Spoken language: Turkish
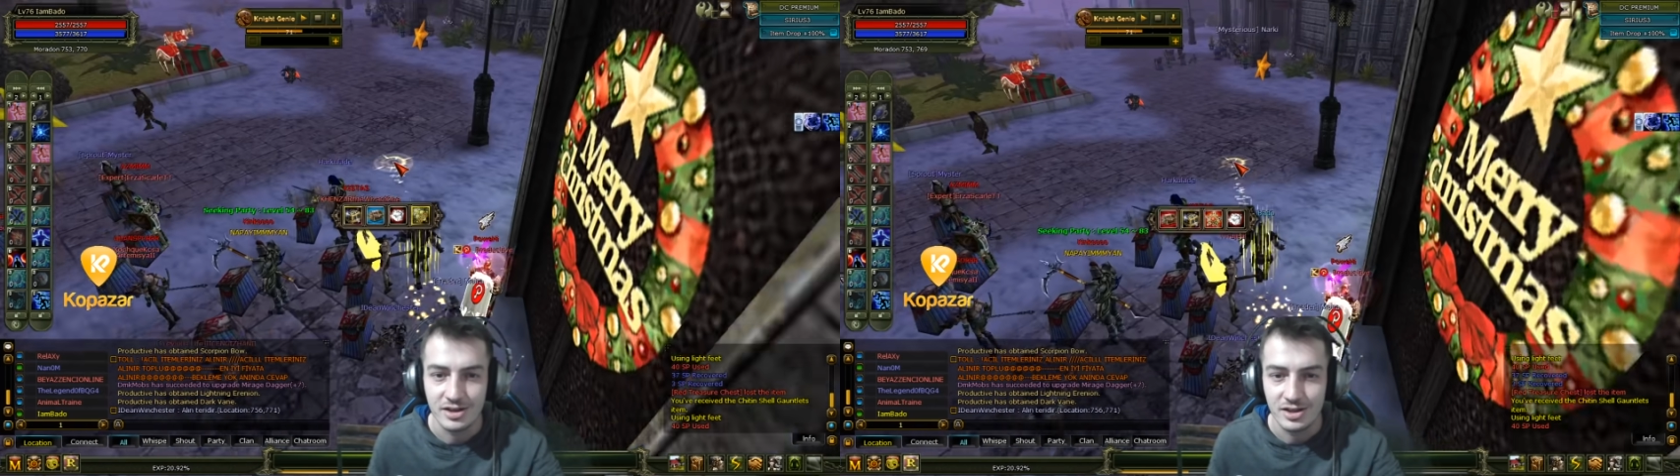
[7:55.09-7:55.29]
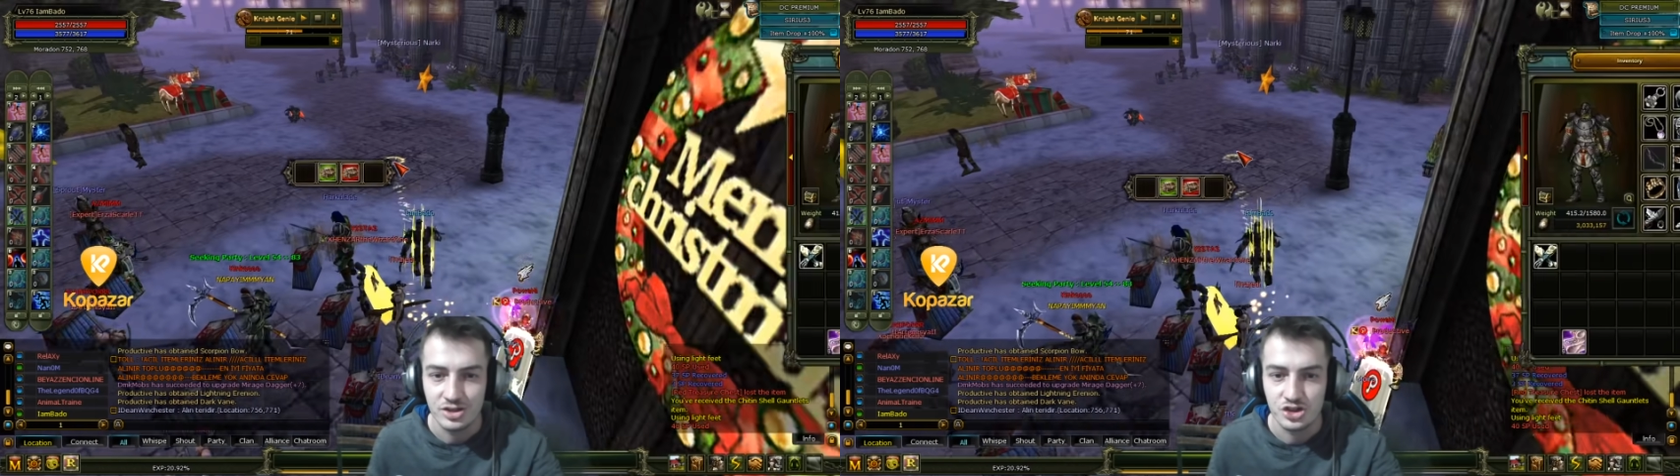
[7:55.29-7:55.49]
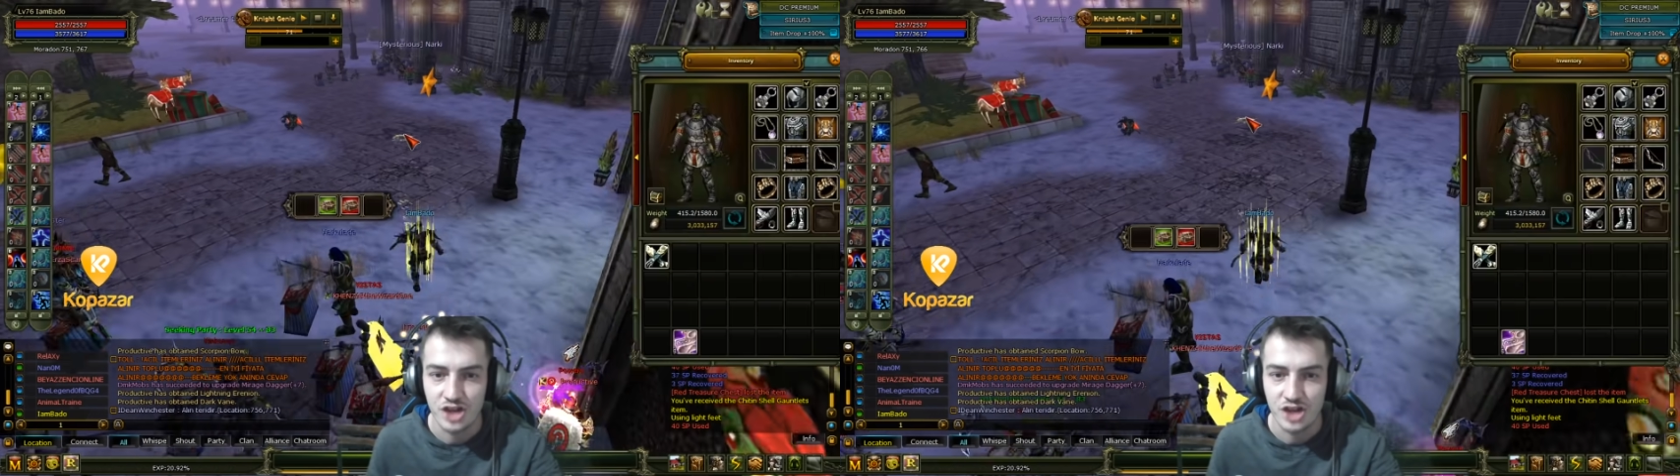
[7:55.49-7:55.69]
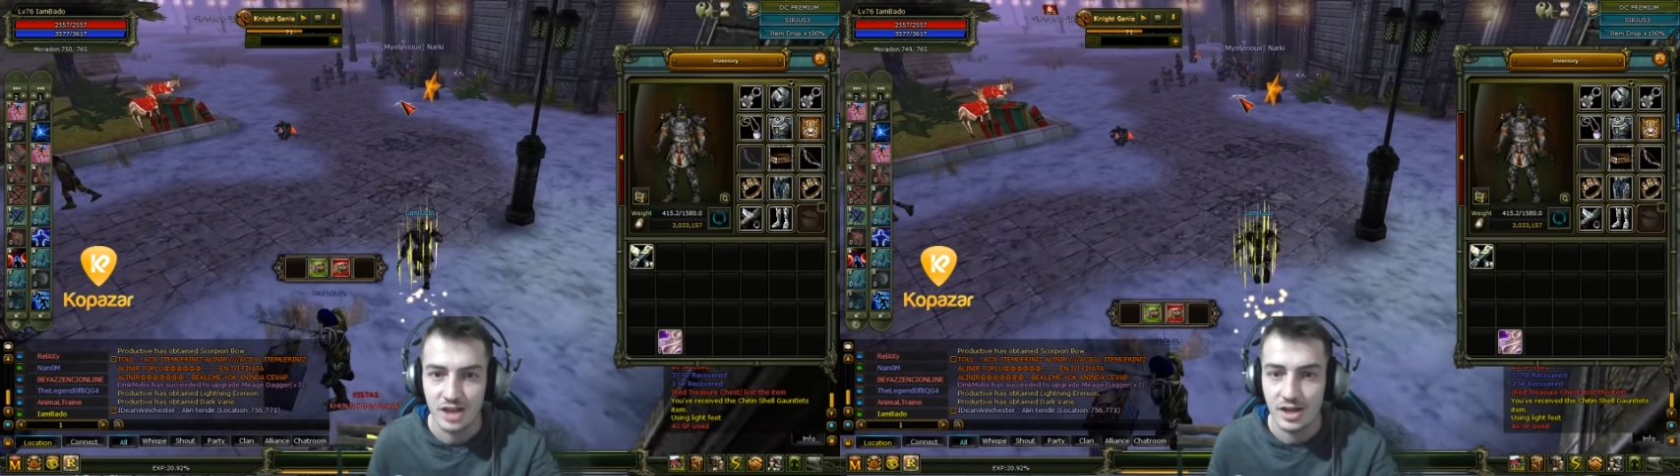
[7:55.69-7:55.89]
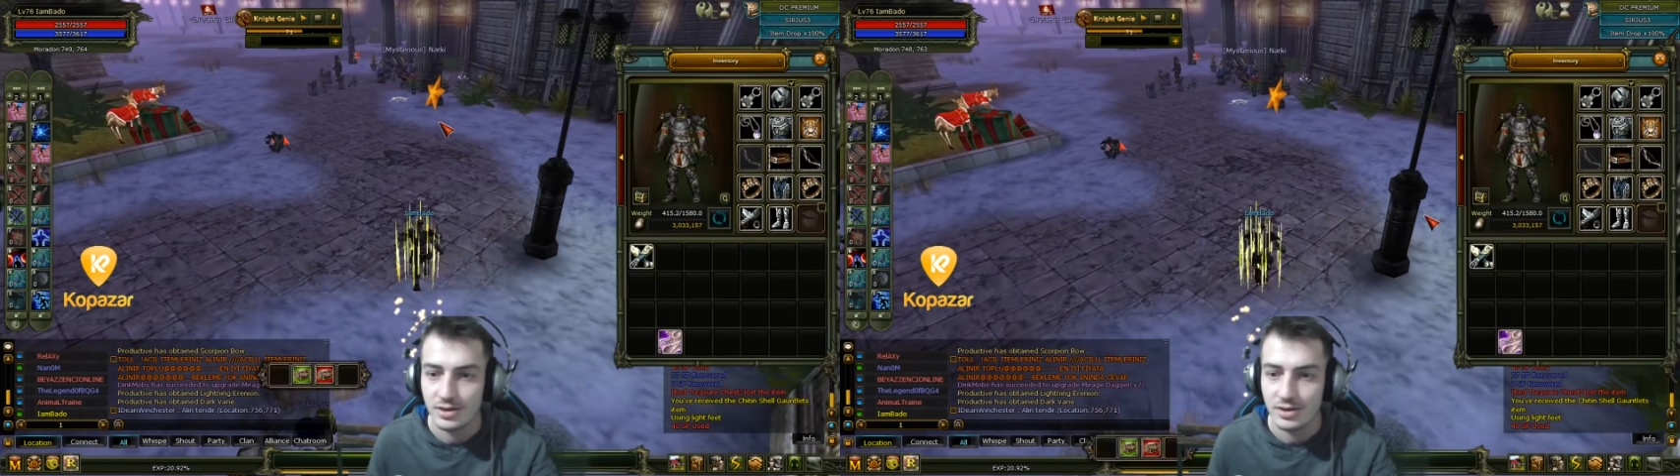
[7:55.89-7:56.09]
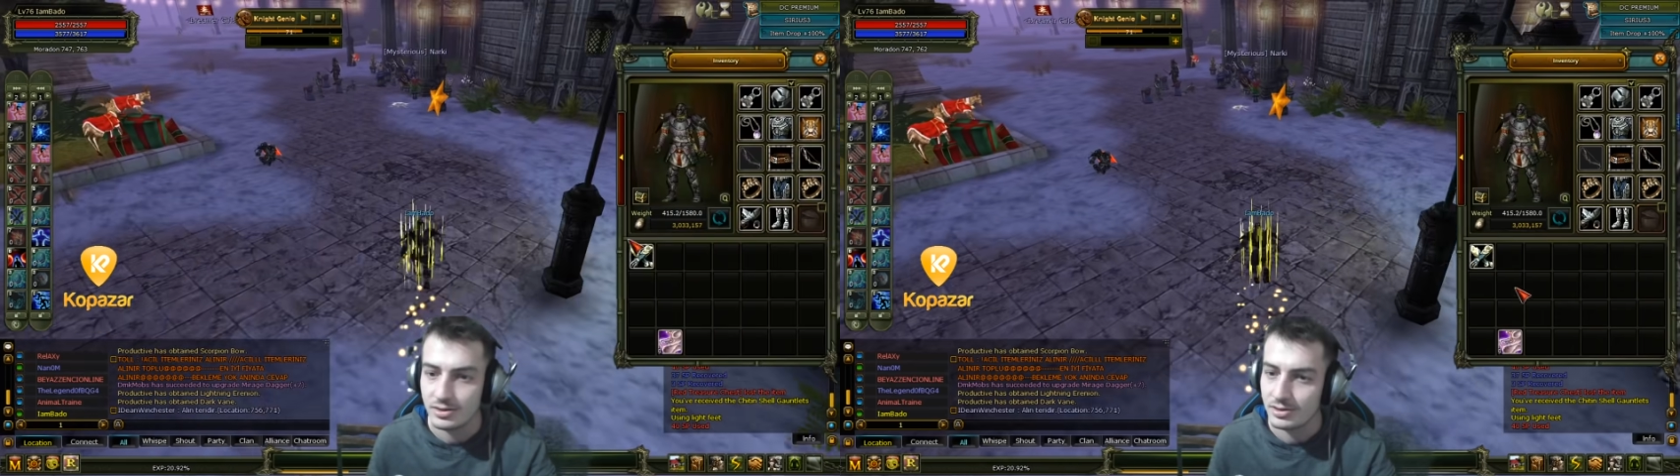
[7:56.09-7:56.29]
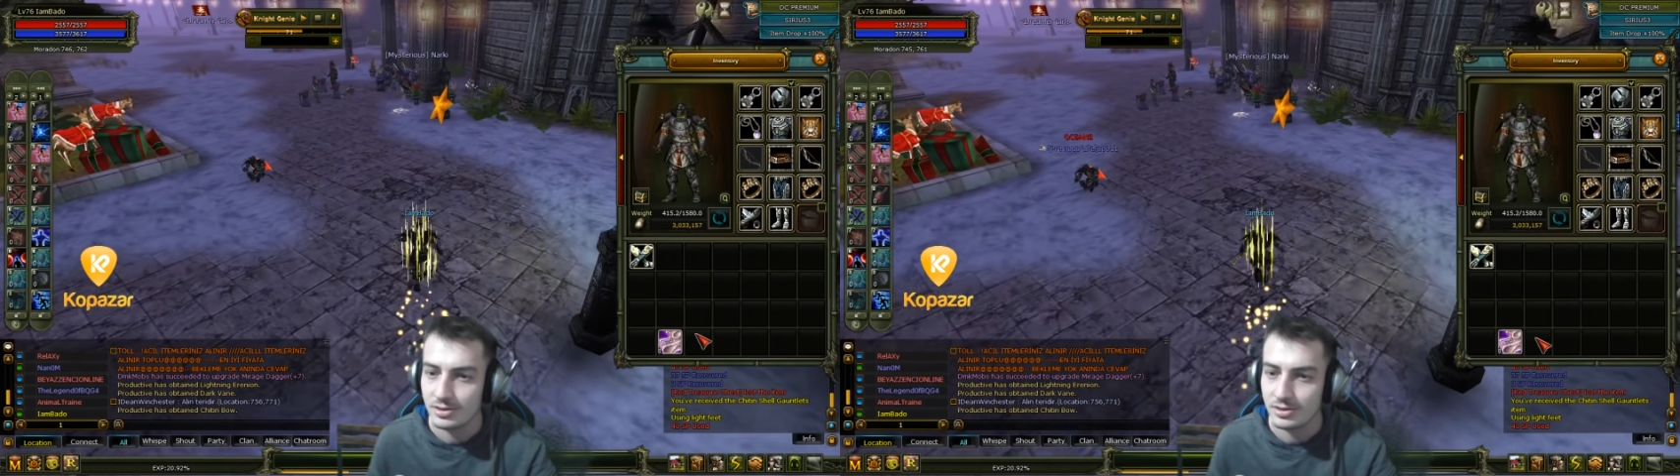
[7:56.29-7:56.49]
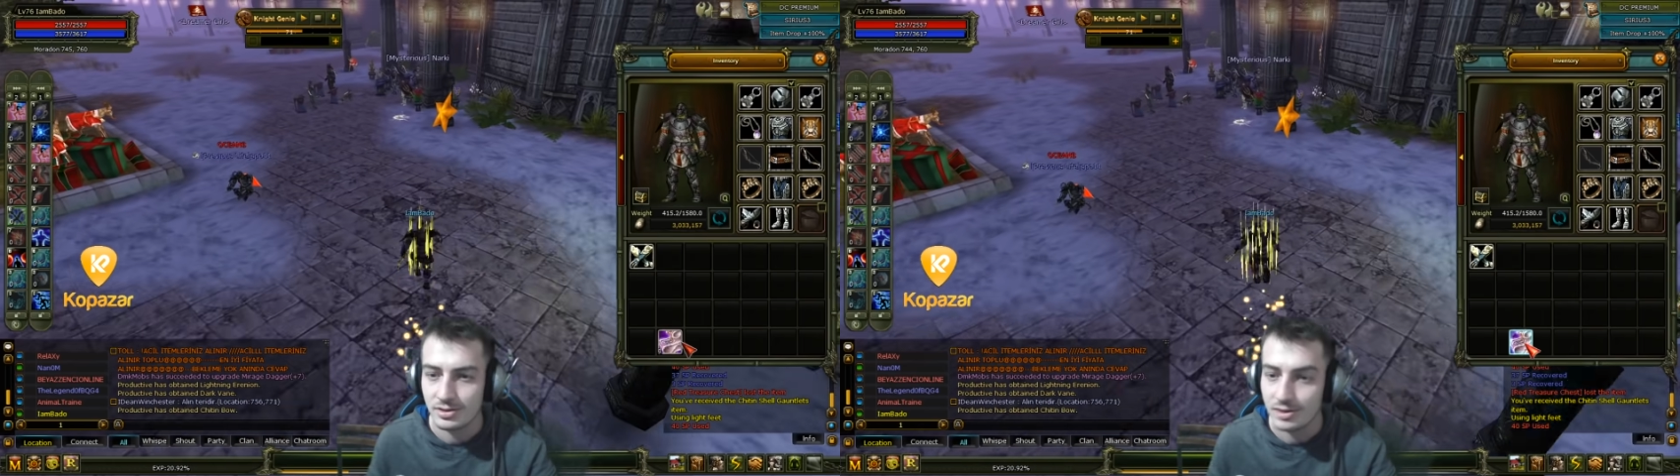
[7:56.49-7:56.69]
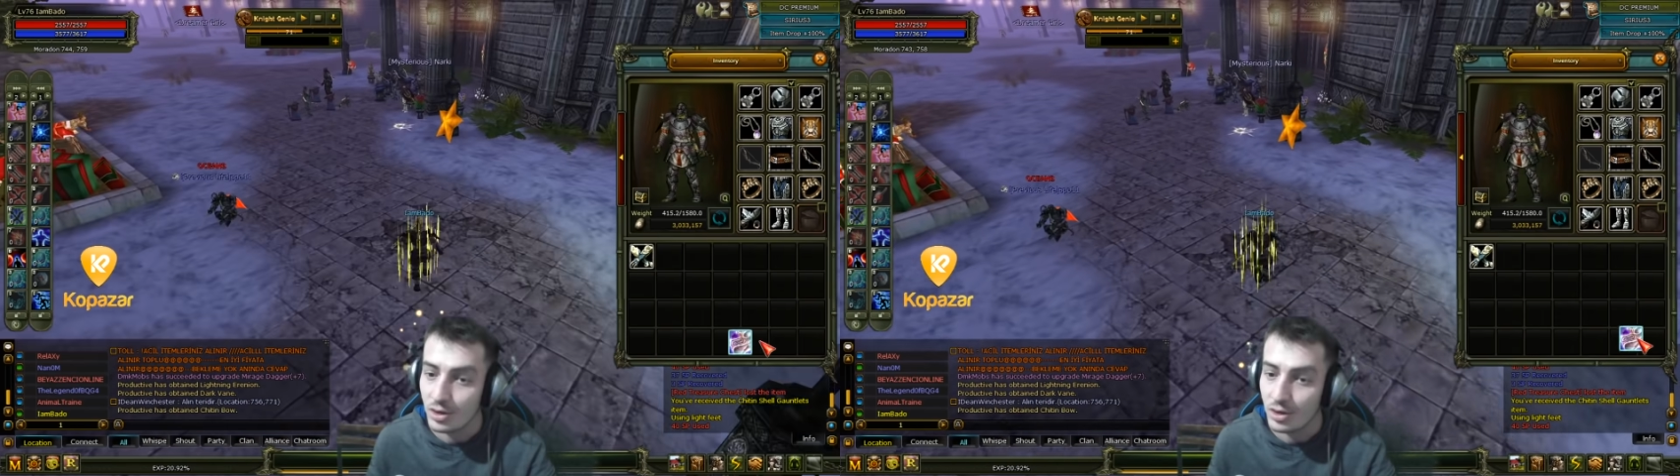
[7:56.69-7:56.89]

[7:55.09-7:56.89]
Shell'den deko